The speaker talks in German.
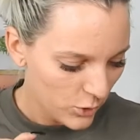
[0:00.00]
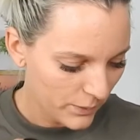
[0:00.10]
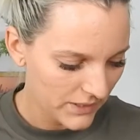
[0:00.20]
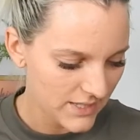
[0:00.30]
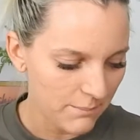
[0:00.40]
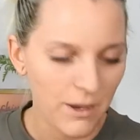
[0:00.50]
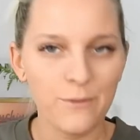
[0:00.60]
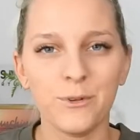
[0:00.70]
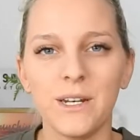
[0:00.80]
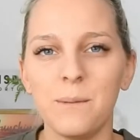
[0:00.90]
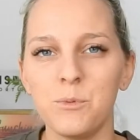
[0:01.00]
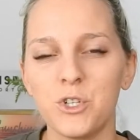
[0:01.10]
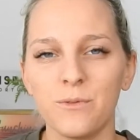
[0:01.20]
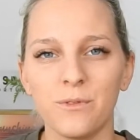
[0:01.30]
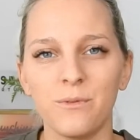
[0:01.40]
Übrigens, ein paar von den
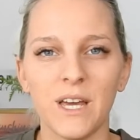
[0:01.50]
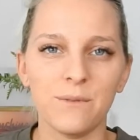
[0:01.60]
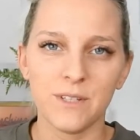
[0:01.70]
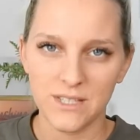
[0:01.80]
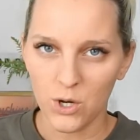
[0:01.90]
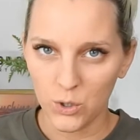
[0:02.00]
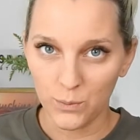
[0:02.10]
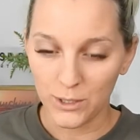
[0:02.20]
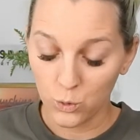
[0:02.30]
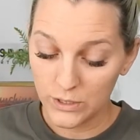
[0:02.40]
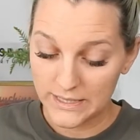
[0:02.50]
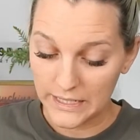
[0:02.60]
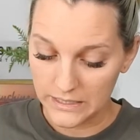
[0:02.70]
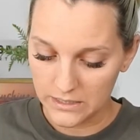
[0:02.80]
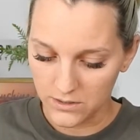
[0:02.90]
Lippenstiften werden wir jetzt auch nochmal kurz
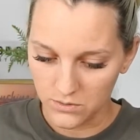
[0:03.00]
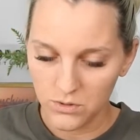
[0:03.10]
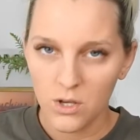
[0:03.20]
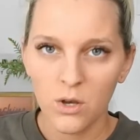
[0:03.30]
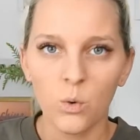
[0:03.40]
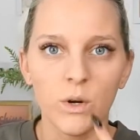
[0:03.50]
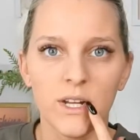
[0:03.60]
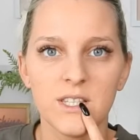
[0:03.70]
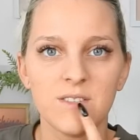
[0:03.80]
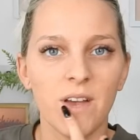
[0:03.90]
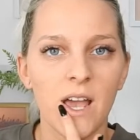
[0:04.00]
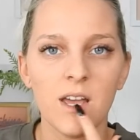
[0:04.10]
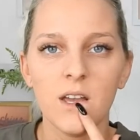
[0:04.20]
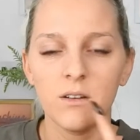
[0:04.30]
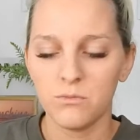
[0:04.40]
testen oder
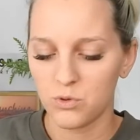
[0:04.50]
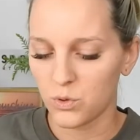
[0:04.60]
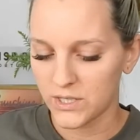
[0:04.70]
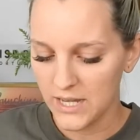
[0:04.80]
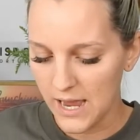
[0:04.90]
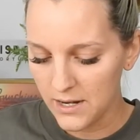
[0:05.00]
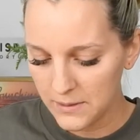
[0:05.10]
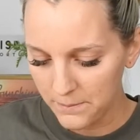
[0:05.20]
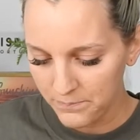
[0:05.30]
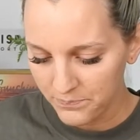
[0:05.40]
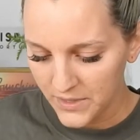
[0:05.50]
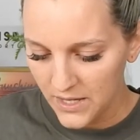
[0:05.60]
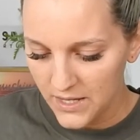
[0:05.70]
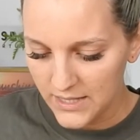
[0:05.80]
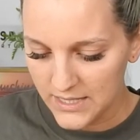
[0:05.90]
zwei so geteilt.
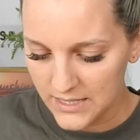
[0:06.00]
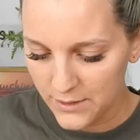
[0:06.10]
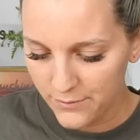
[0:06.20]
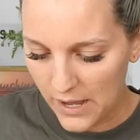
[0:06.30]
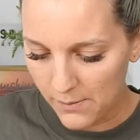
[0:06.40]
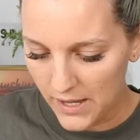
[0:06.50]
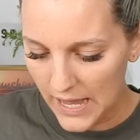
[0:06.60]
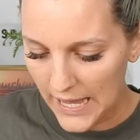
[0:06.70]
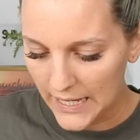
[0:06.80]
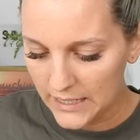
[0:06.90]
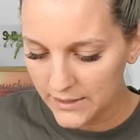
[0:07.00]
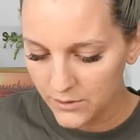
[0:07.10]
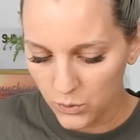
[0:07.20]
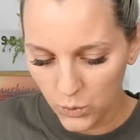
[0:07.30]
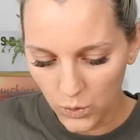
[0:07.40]
Das ist die Farbe Eilt
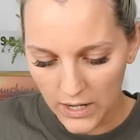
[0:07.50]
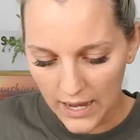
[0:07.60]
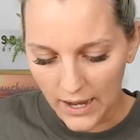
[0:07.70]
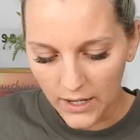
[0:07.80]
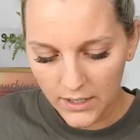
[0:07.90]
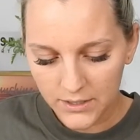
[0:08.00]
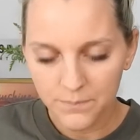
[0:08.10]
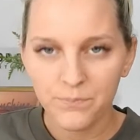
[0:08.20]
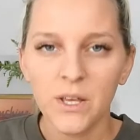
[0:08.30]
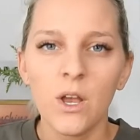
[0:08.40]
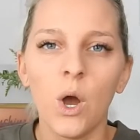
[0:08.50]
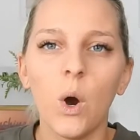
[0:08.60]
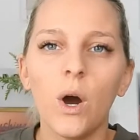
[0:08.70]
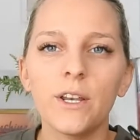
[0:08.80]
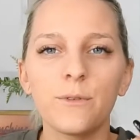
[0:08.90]
08
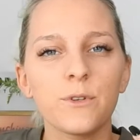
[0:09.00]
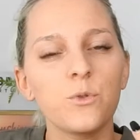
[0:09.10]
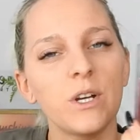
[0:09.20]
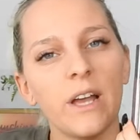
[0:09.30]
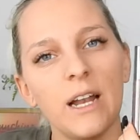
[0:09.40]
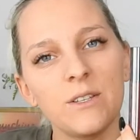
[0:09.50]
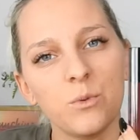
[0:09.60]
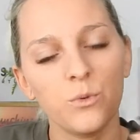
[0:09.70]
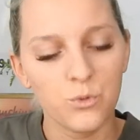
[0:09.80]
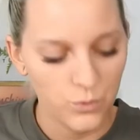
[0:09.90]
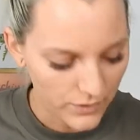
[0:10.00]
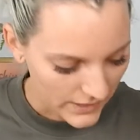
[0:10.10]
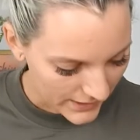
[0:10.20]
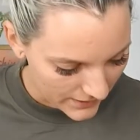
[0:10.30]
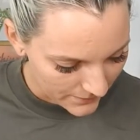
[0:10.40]
und ich versuche euch alles unten zu
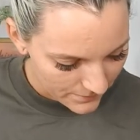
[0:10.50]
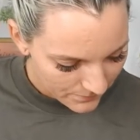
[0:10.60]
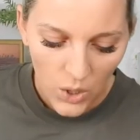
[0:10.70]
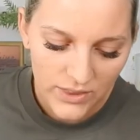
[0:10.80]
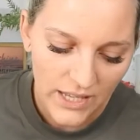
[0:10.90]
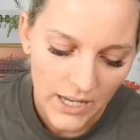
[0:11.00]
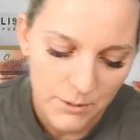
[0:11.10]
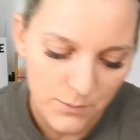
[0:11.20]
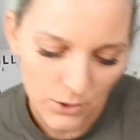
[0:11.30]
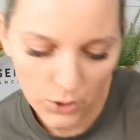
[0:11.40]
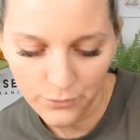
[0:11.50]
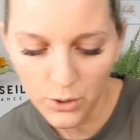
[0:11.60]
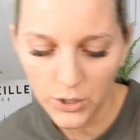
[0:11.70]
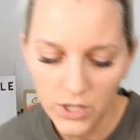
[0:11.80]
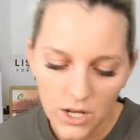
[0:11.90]
verlinken. Und dann habe ich mir noch
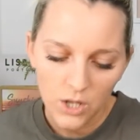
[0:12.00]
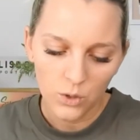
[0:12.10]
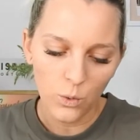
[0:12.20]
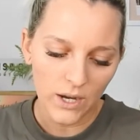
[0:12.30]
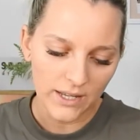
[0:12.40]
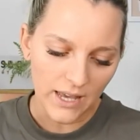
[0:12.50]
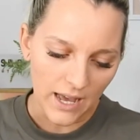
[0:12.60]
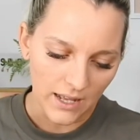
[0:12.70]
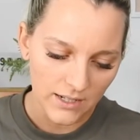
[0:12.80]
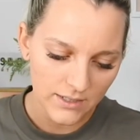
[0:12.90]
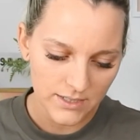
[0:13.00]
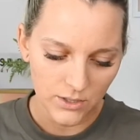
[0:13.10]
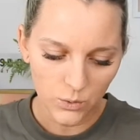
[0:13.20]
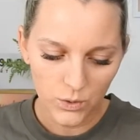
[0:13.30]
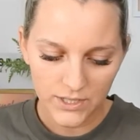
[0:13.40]
von L'Oreal
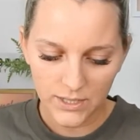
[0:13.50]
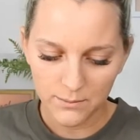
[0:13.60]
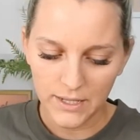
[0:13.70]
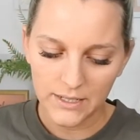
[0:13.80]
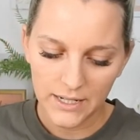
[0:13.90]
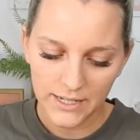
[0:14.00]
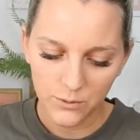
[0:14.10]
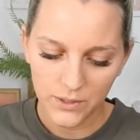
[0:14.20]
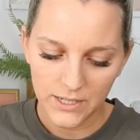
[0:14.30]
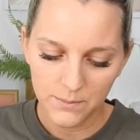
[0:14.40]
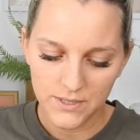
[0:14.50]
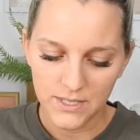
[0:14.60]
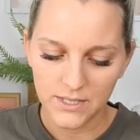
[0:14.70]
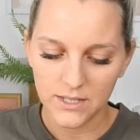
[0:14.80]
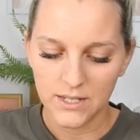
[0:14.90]
den Ultramatt Liquid
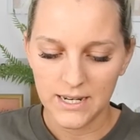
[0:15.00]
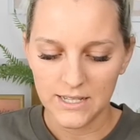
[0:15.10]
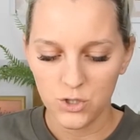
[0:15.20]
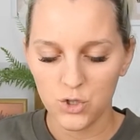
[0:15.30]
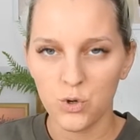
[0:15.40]
Lipstick Less